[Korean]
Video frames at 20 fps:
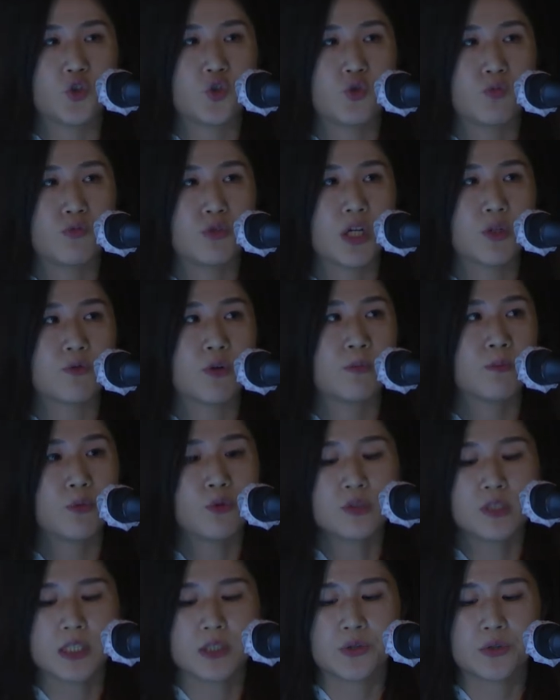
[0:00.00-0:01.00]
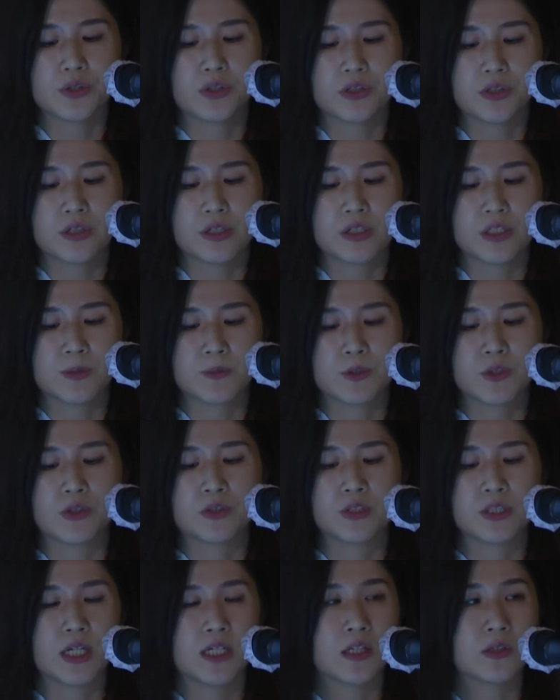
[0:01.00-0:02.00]
유물의 원본 자료들을 좀
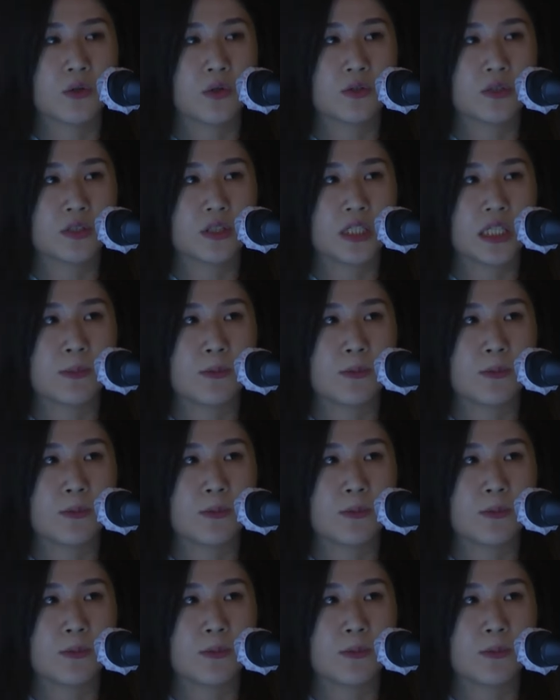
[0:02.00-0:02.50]
전시하는 것을